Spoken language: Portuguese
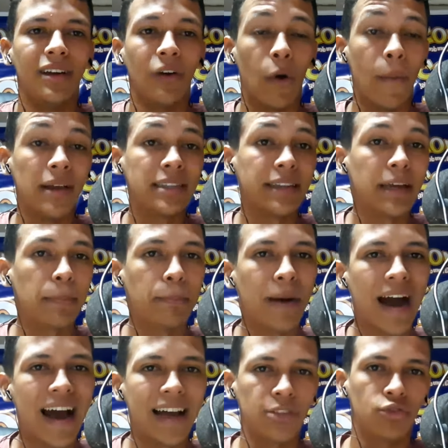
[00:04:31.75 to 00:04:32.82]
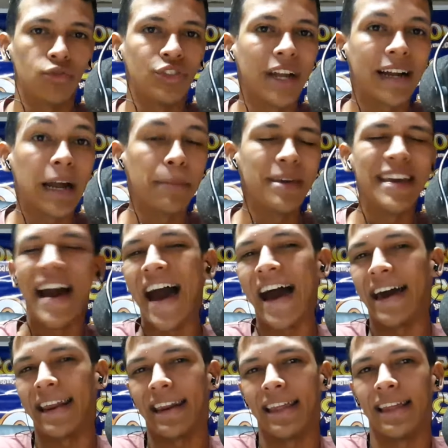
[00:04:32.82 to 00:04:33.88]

Comece a dar passos, a caminhar.